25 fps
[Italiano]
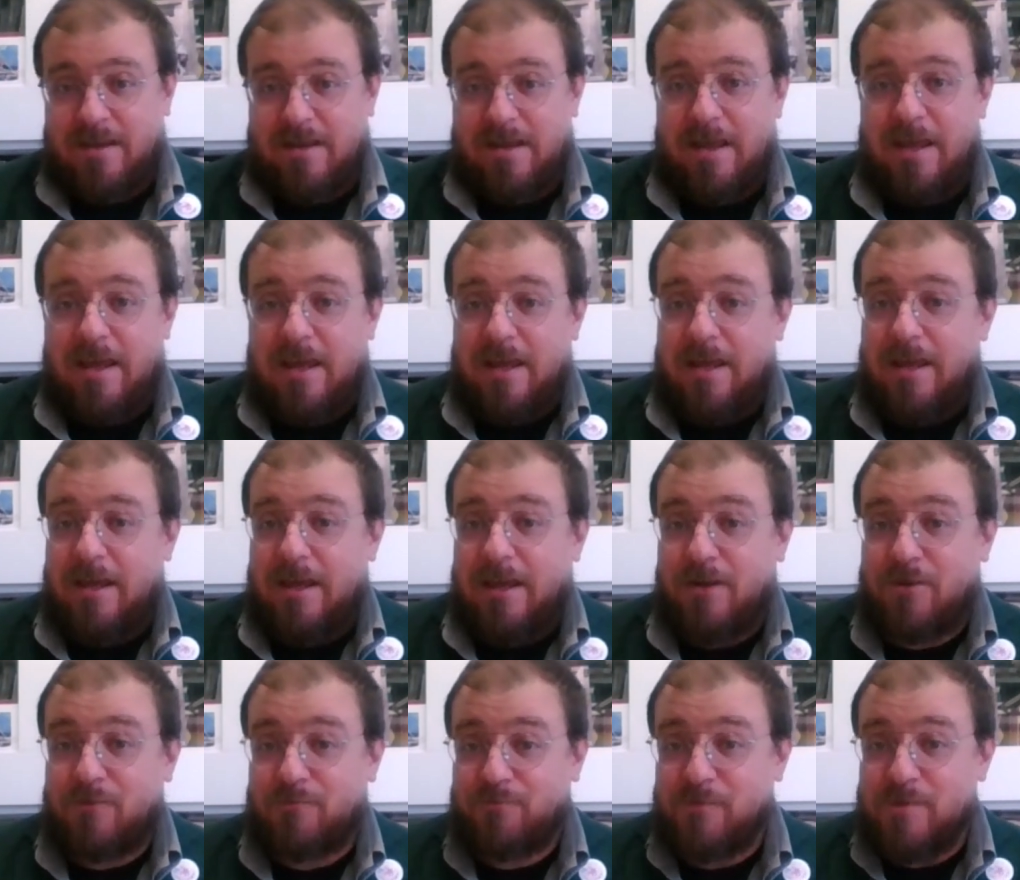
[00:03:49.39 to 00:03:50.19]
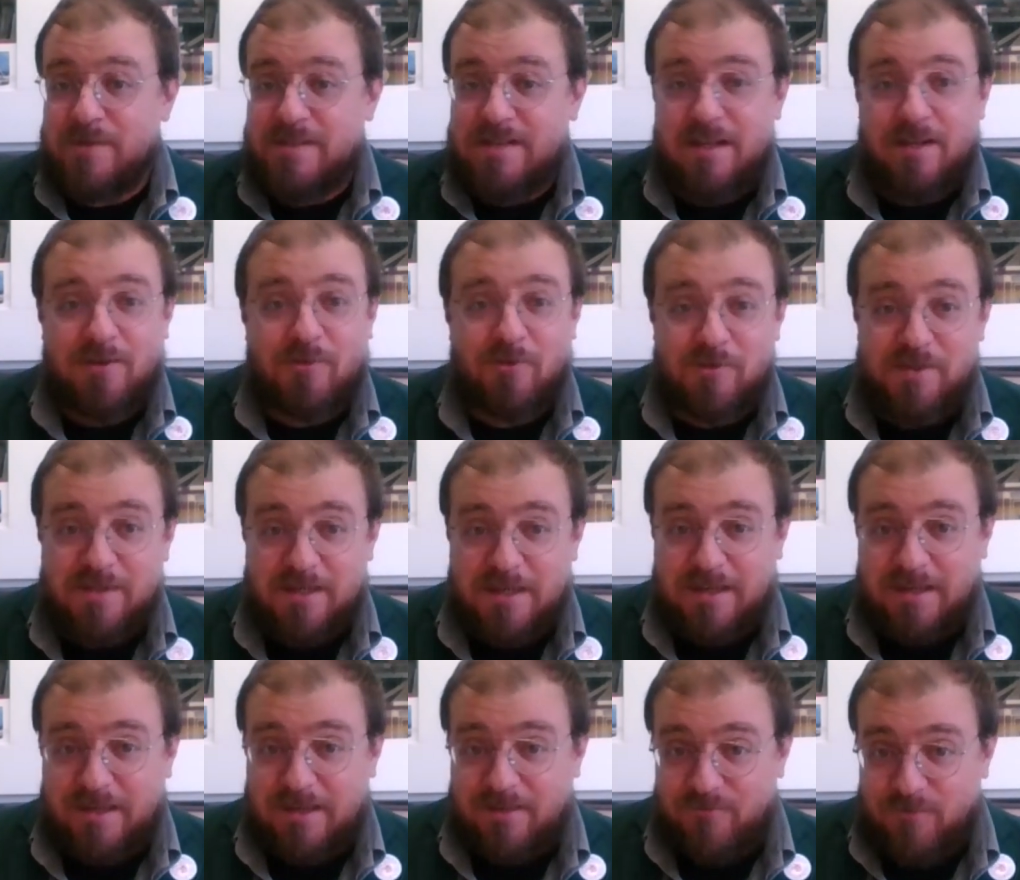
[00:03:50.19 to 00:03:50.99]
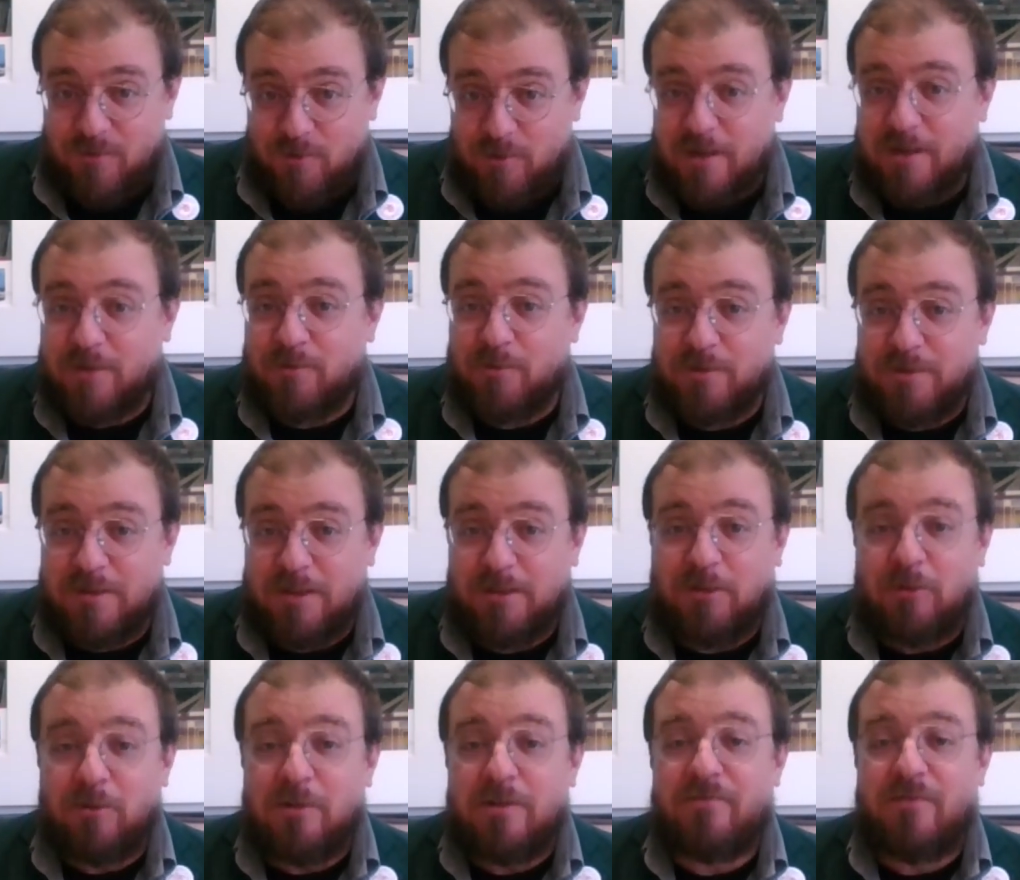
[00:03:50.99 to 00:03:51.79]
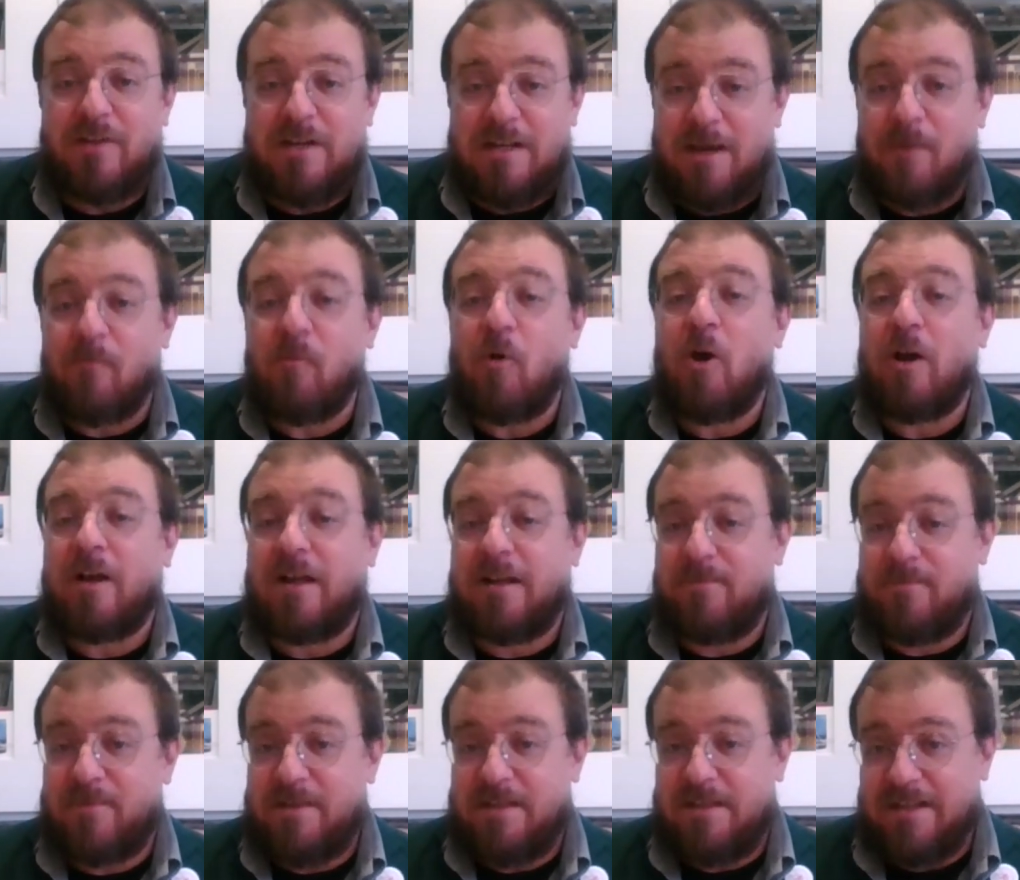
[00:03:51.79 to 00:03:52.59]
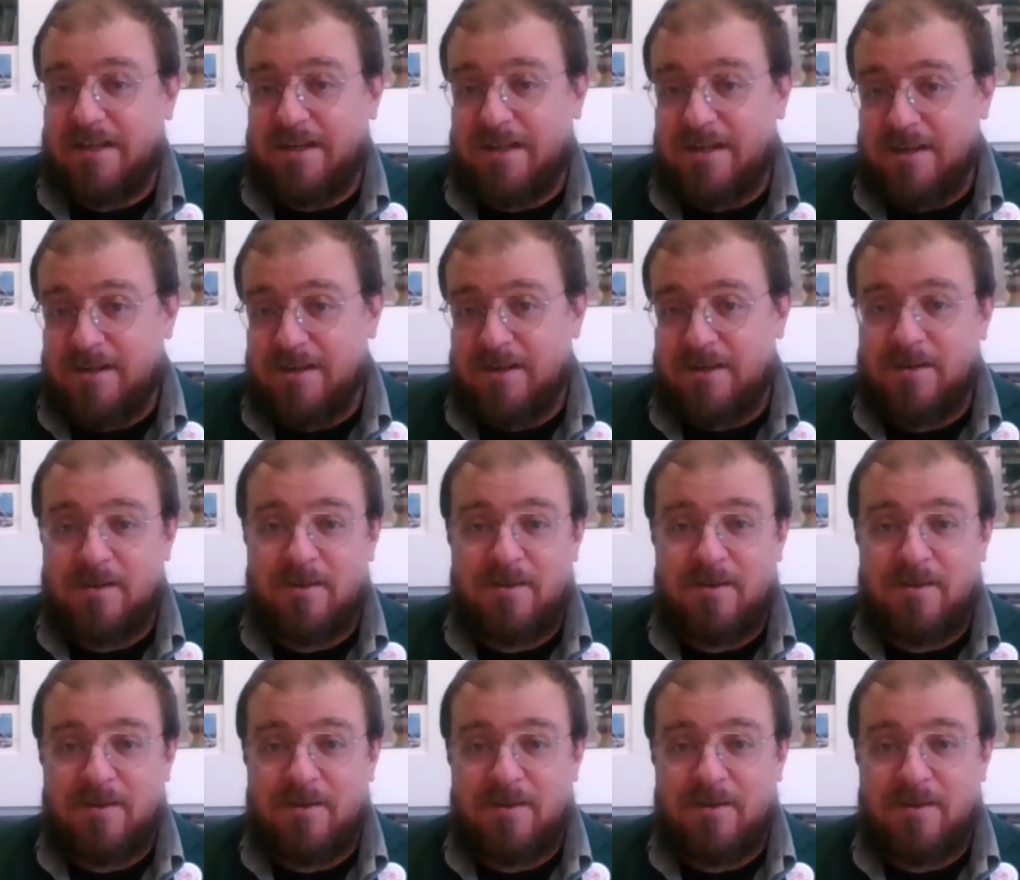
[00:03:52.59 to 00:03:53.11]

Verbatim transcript: E queste cose che vi ho raccontato le veniamo a capire